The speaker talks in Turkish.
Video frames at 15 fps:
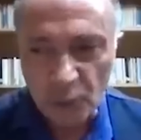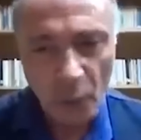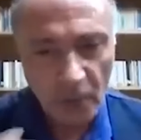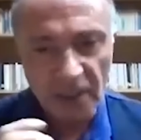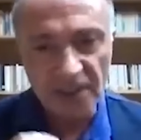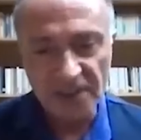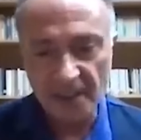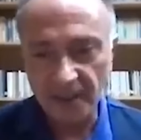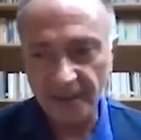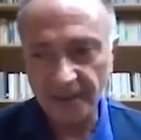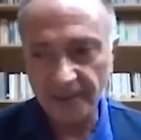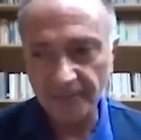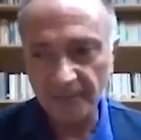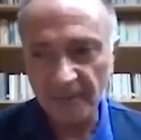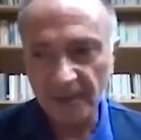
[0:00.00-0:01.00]
çok
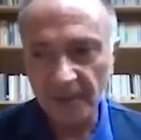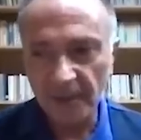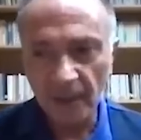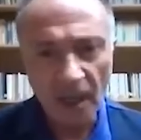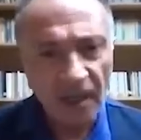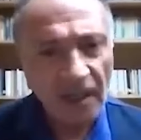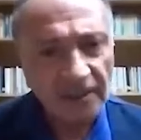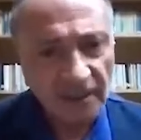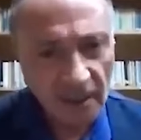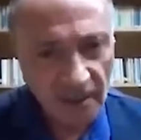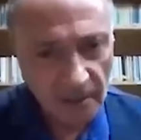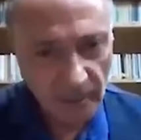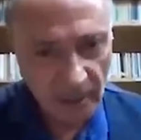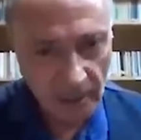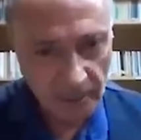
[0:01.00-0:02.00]
inceledim.
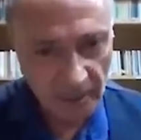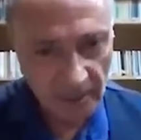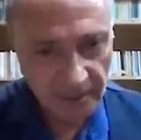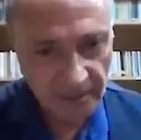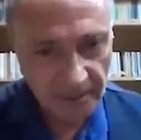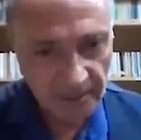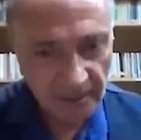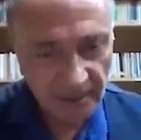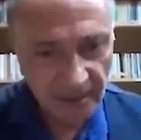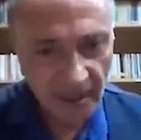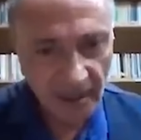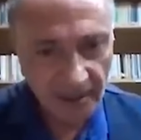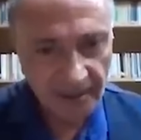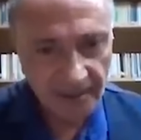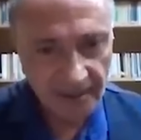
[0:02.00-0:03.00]
Anahtarını bana bıraktı.
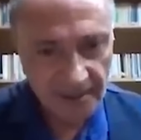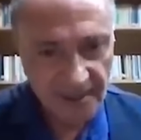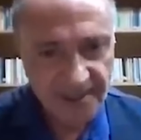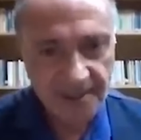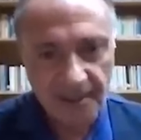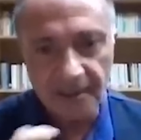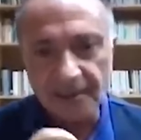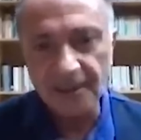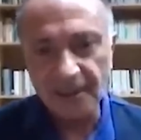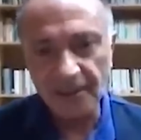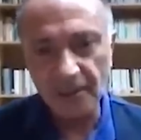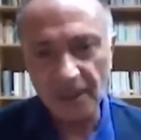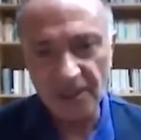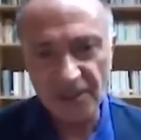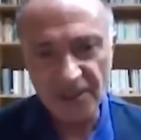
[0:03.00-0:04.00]
Gel dedi istediğin
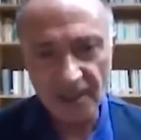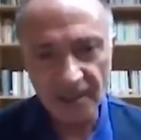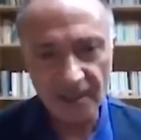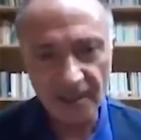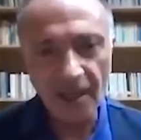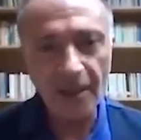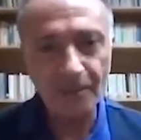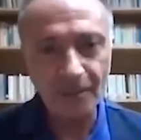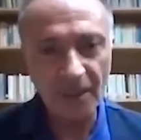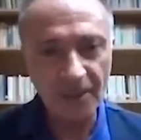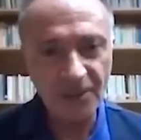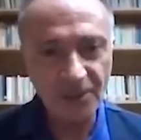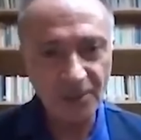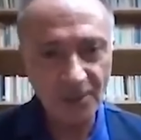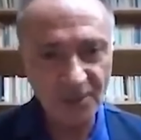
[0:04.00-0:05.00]
gibi incele ne
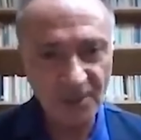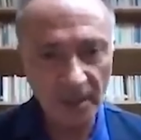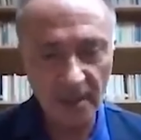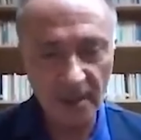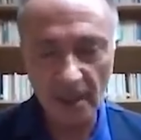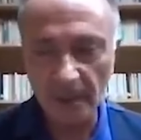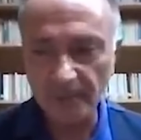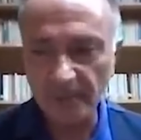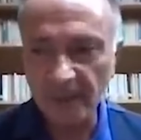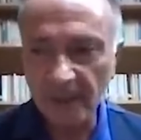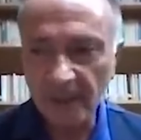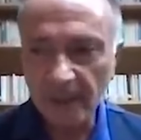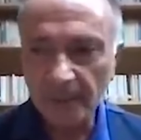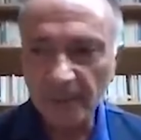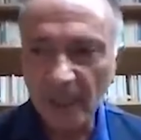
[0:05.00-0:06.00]
yapmak istiyorsan yap.
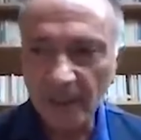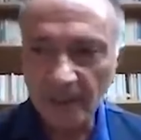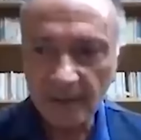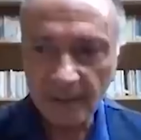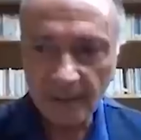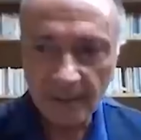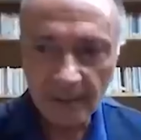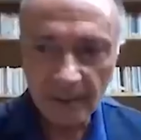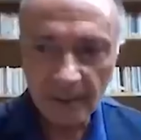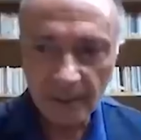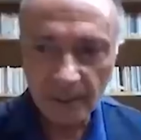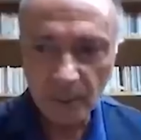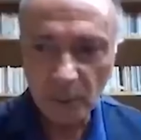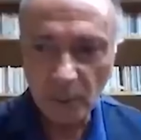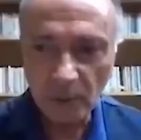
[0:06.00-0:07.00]
Ben e,
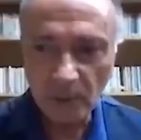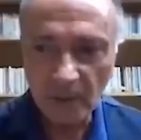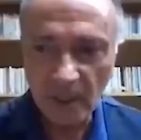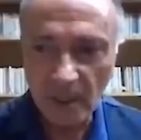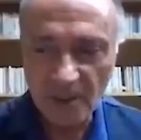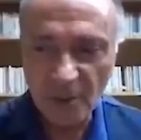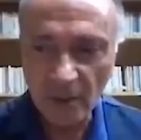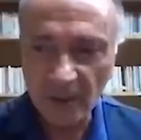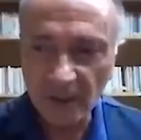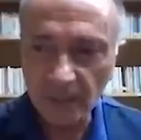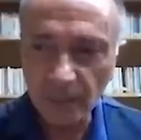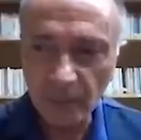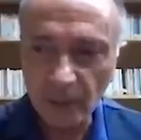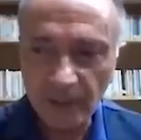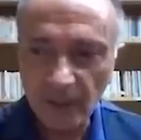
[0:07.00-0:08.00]
bunun daha
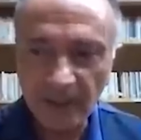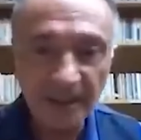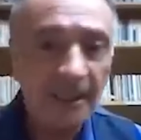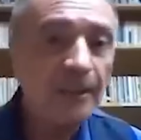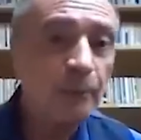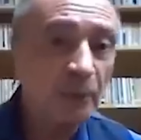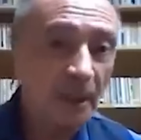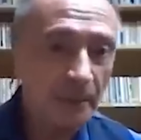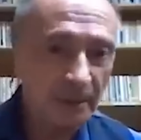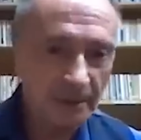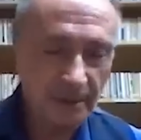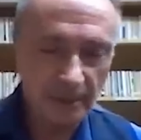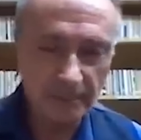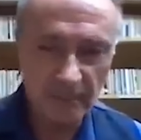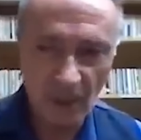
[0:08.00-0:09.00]
sonra buradan ne
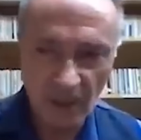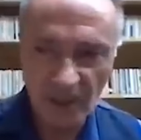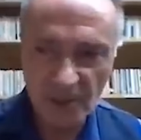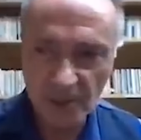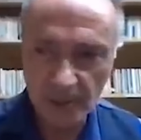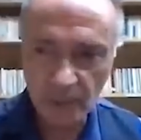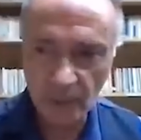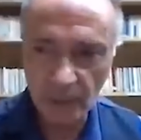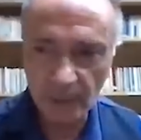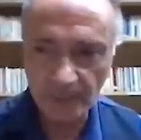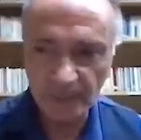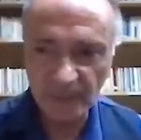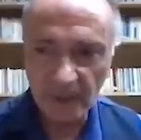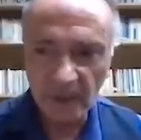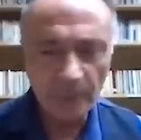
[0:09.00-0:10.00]
bulabilirim araştırıyorum.